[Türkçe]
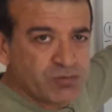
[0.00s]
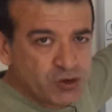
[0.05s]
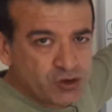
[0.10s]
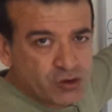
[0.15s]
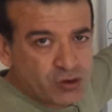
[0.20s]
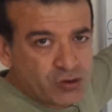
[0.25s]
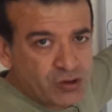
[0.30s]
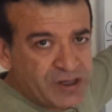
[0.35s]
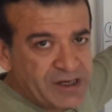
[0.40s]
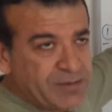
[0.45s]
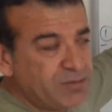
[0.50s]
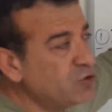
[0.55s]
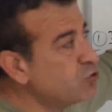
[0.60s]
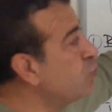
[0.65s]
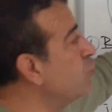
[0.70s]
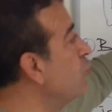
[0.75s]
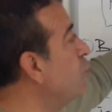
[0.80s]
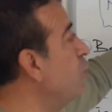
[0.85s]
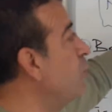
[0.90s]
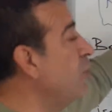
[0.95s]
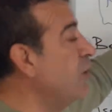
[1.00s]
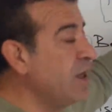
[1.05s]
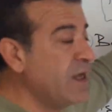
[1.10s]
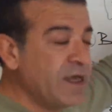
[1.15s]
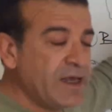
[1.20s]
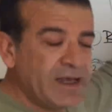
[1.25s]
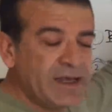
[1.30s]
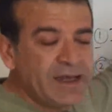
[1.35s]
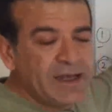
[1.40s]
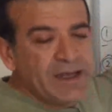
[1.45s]
bu çok önemli. Çünkü
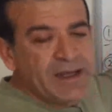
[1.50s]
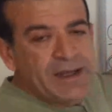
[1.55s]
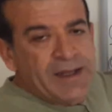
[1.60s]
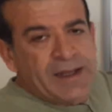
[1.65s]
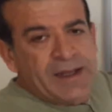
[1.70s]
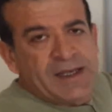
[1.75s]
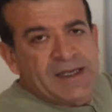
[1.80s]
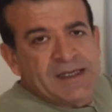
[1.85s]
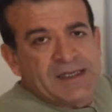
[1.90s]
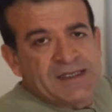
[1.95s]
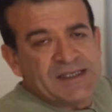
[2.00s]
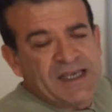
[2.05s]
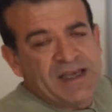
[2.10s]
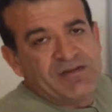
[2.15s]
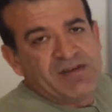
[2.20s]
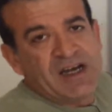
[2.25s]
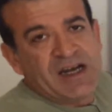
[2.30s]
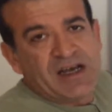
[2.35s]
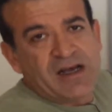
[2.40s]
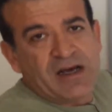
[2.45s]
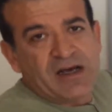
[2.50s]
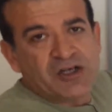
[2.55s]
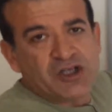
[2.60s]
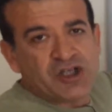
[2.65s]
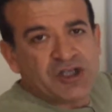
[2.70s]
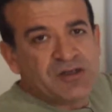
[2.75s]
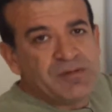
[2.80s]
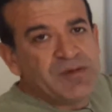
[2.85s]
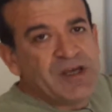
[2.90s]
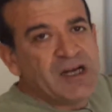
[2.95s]
Sevirle
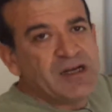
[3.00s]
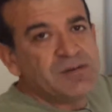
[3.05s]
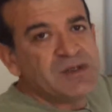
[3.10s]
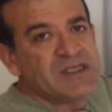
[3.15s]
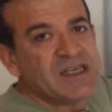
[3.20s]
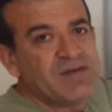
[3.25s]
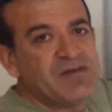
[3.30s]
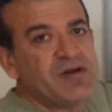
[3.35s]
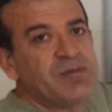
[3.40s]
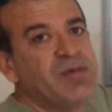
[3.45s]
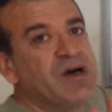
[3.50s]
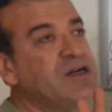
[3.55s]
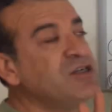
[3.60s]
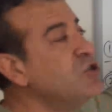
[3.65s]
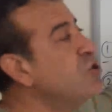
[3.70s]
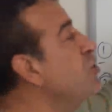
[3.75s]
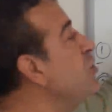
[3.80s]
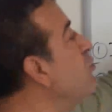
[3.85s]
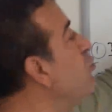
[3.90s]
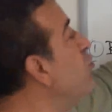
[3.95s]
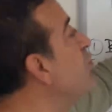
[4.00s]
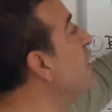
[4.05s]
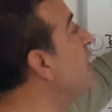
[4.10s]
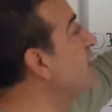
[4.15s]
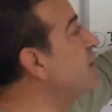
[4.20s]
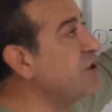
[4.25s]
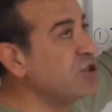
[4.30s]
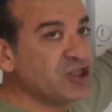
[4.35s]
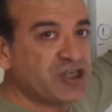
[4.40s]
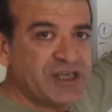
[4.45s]
karıştırmayalım. Sevir barıştır. Bu bir
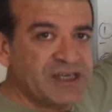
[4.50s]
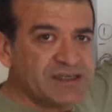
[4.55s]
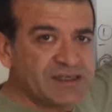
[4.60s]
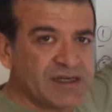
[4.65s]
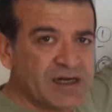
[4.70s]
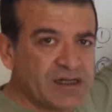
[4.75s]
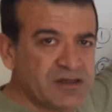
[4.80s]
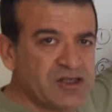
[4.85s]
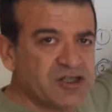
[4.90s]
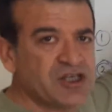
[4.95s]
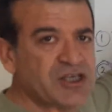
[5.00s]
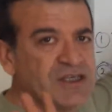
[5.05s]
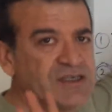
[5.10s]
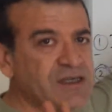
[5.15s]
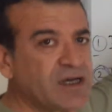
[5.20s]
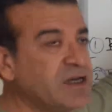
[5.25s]
ateşkestir. Ateşkes